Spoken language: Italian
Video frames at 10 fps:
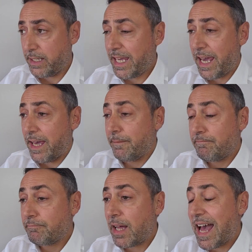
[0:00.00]
Che
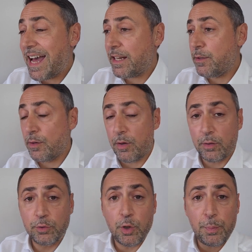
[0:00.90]
anno
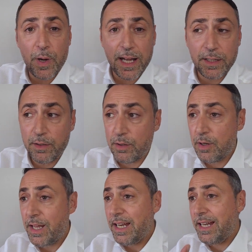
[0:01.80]
dopo anno
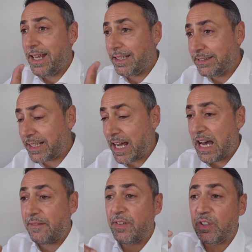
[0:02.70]
le andrà a
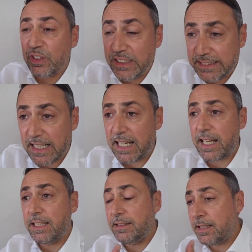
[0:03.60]
valorizzare
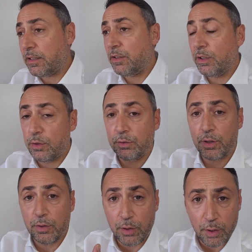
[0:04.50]
all'interno del conto
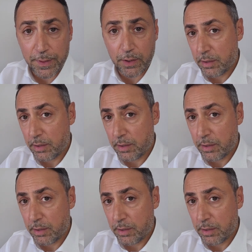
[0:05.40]
economico.